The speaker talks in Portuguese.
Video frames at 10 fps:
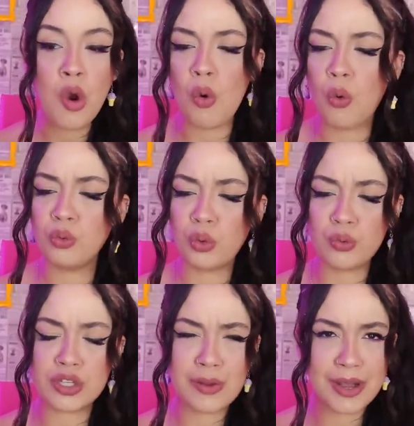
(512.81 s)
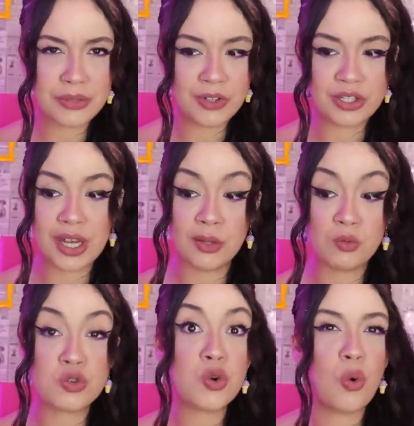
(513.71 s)
com um tonzinho mais fechado,
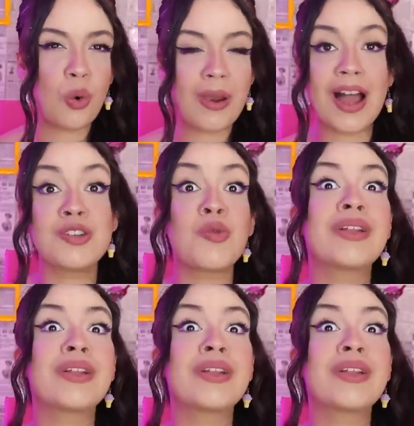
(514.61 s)
um chocolate